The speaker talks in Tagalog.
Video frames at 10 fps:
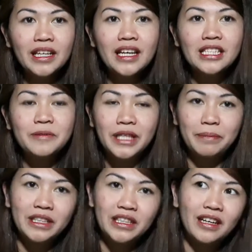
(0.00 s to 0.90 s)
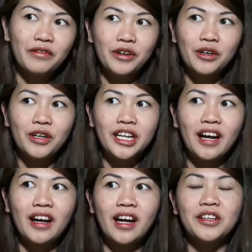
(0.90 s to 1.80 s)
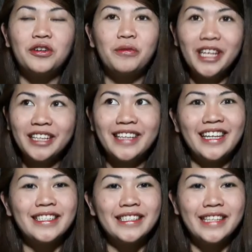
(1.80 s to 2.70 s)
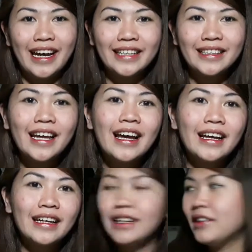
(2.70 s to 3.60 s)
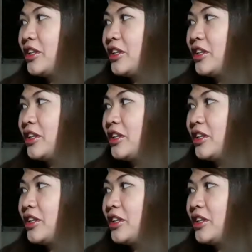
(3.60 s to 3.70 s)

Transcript: Kasi madalas minapa-deliver ko ng ano, weekdays yan.